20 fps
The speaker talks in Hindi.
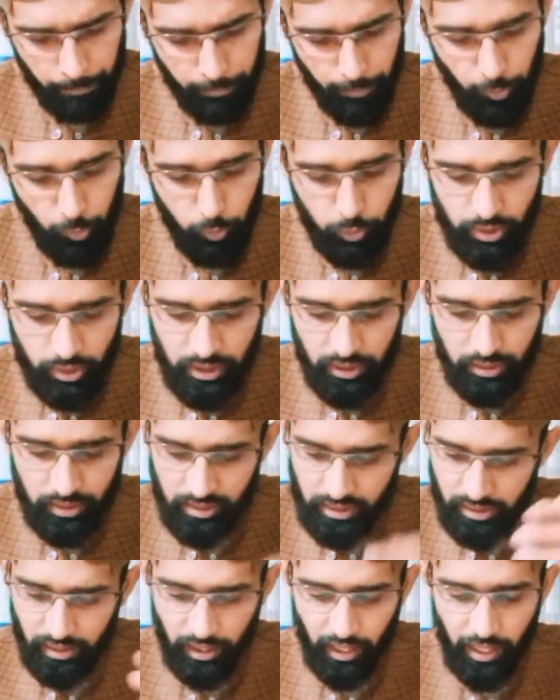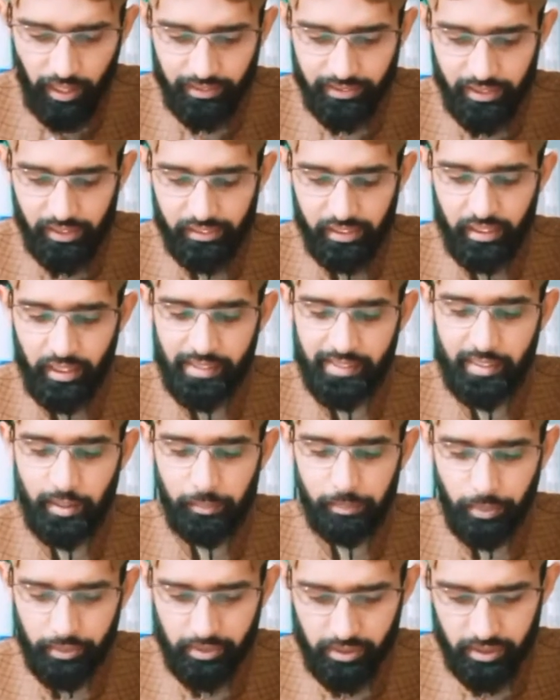फिर उसी इसी तरह हज़रत
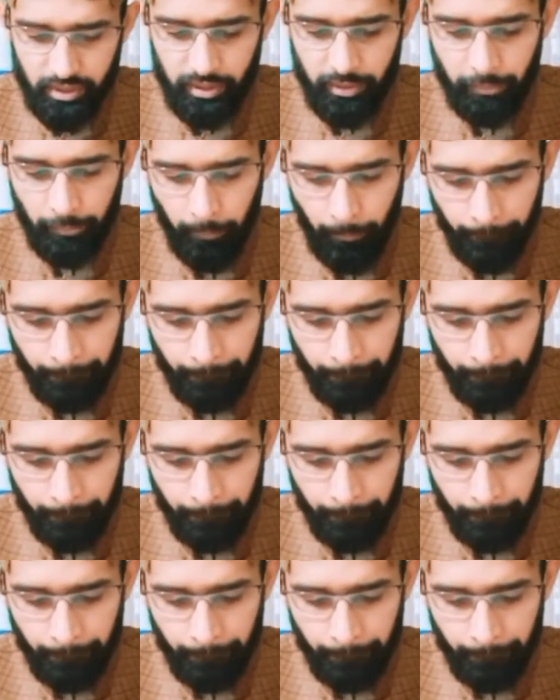हसन बसरी